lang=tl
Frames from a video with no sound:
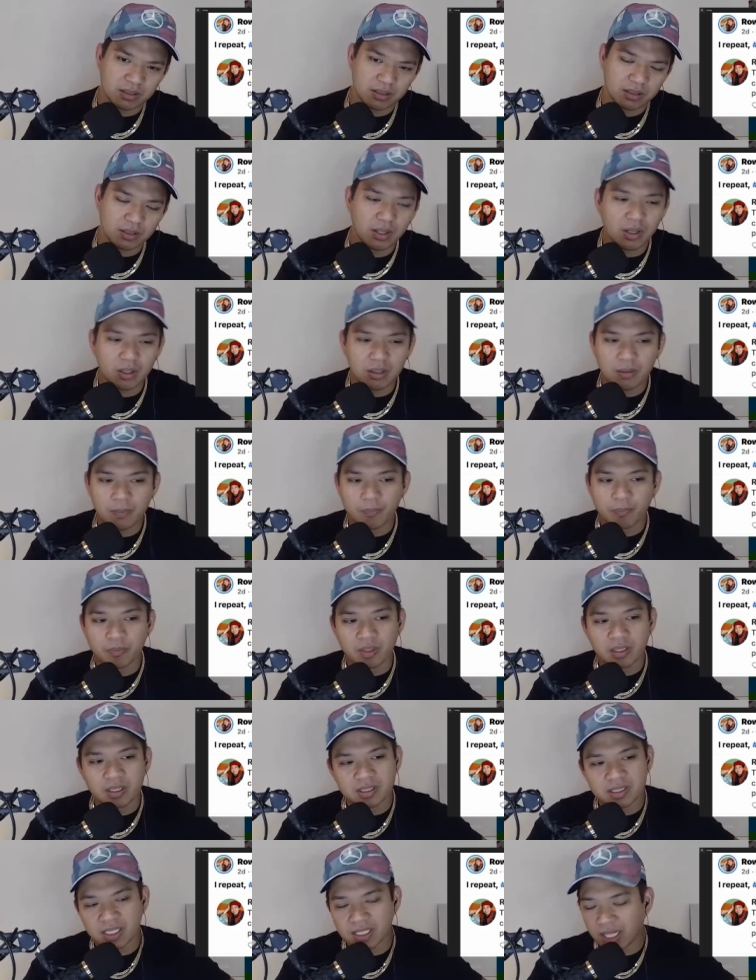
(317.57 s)
No?
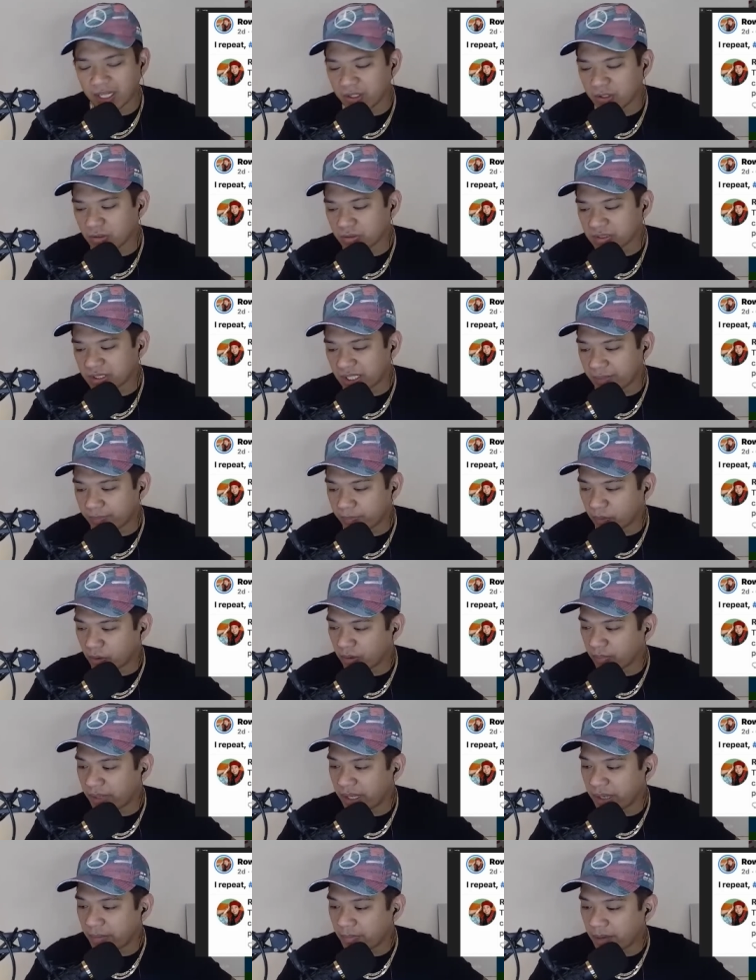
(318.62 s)
Sila yung tipong
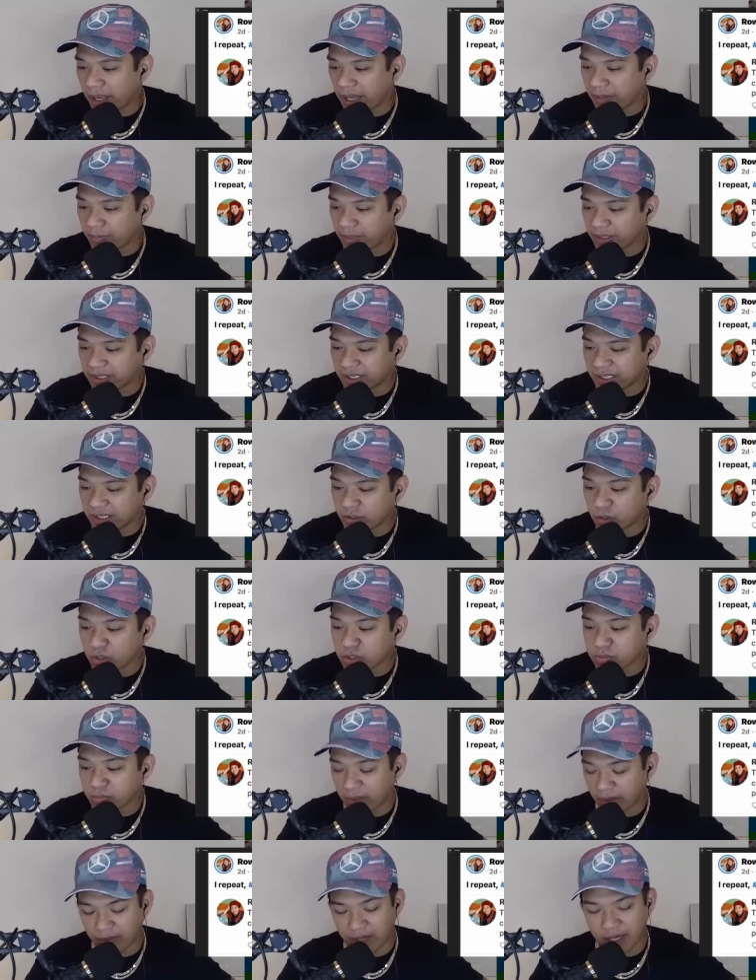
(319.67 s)
may maibatikos,
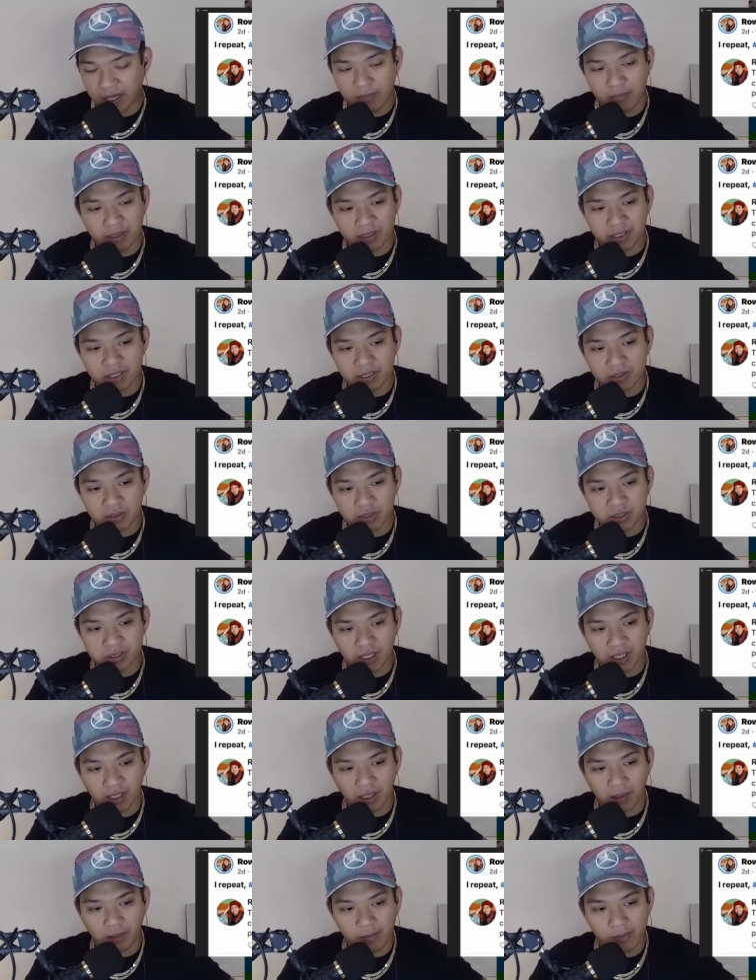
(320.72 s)
may maibatikos
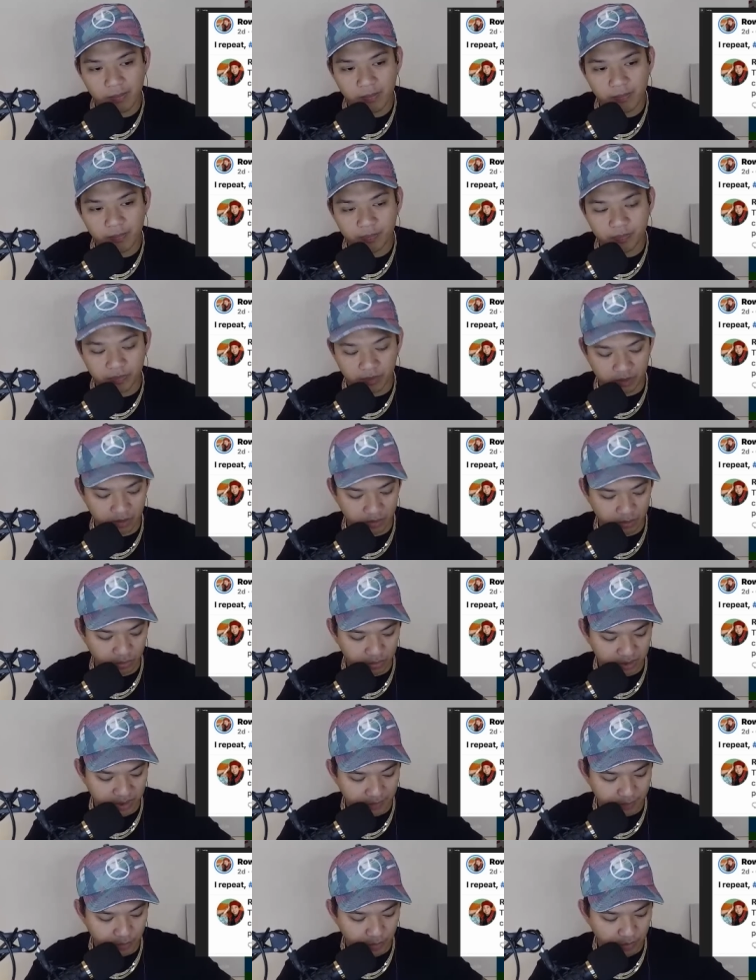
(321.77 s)
lang. Yung
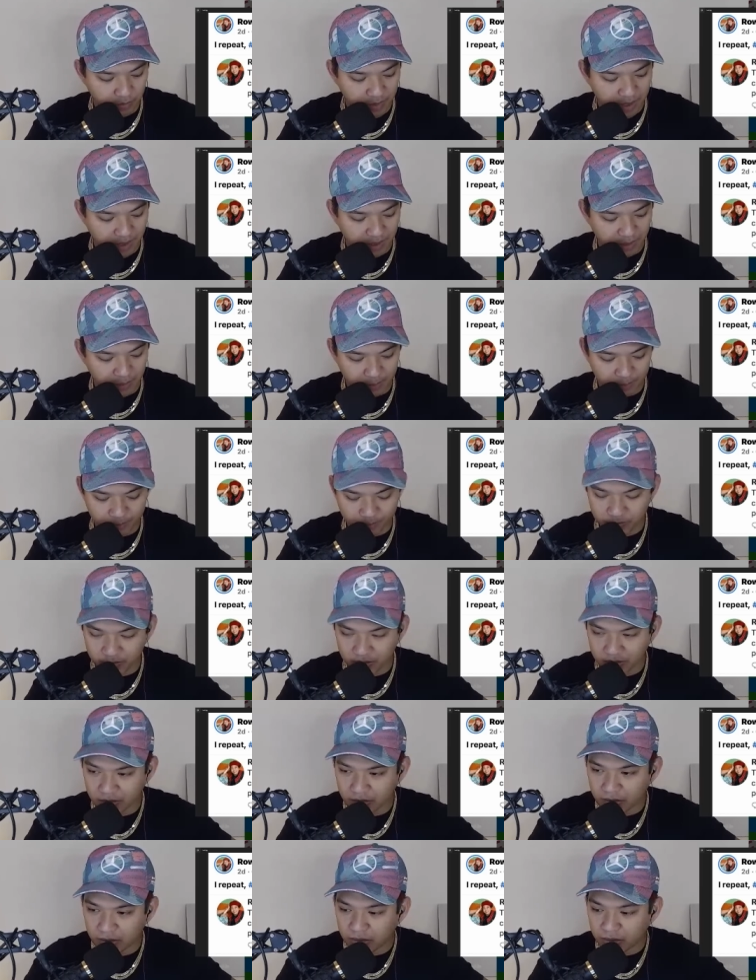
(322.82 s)
tipo bang
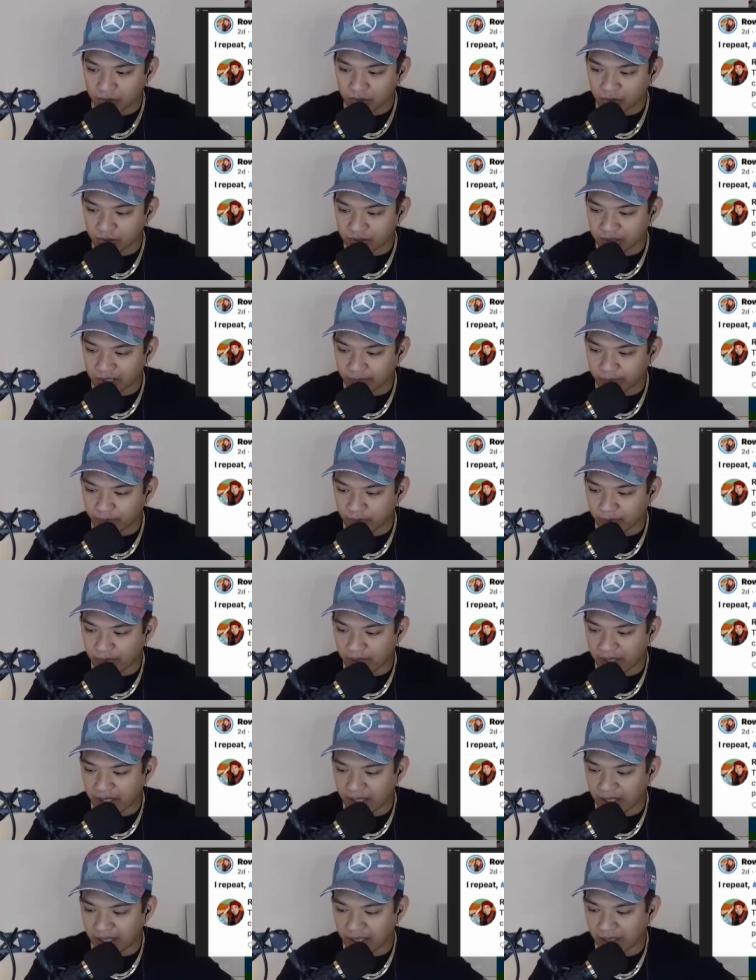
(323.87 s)
yung tipo
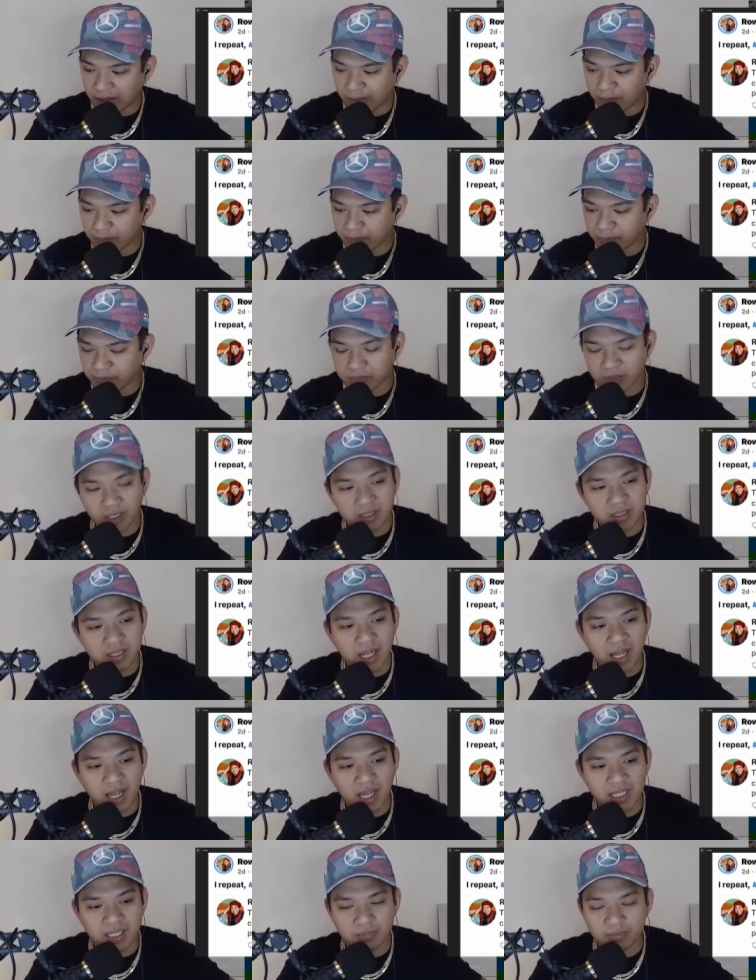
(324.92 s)
bang
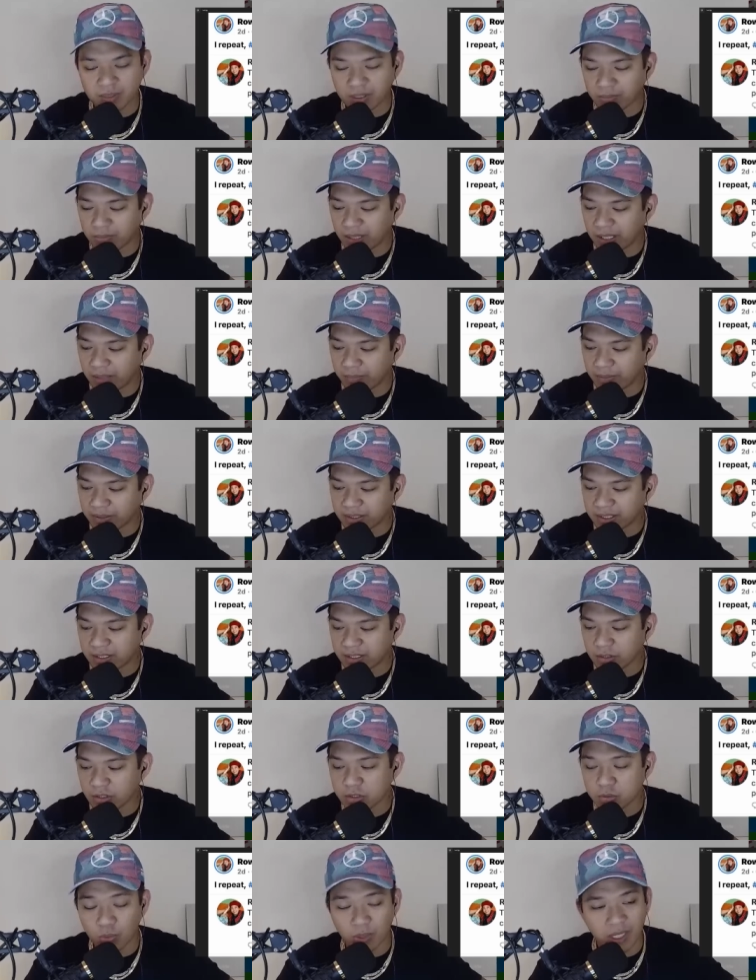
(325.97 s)
naghahanap ng may
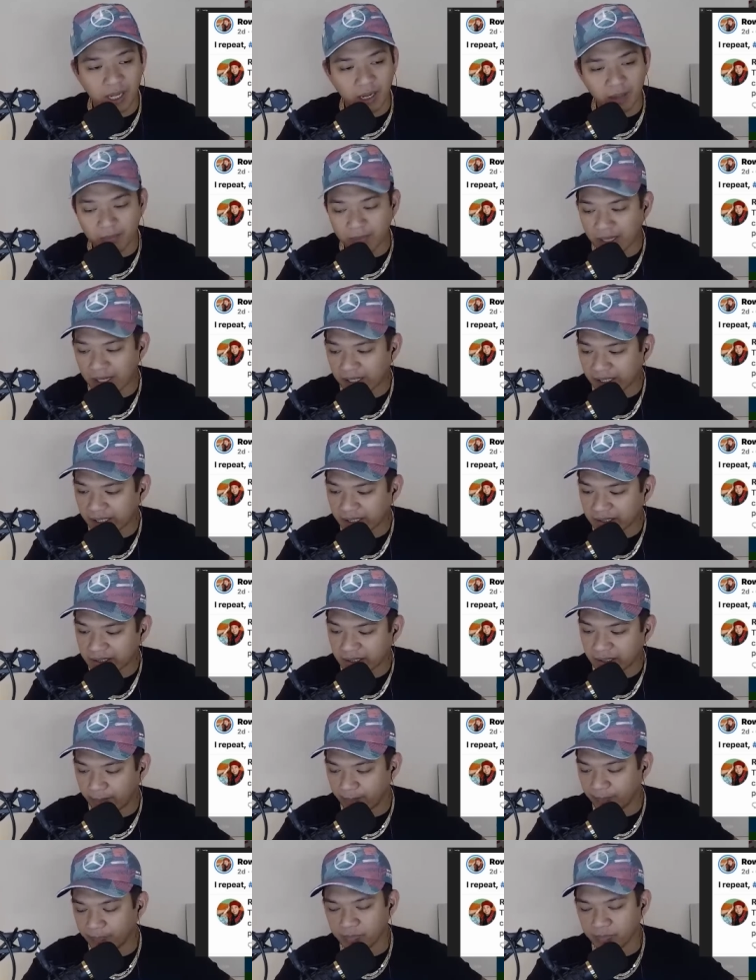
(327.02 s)
batikos, walang makita.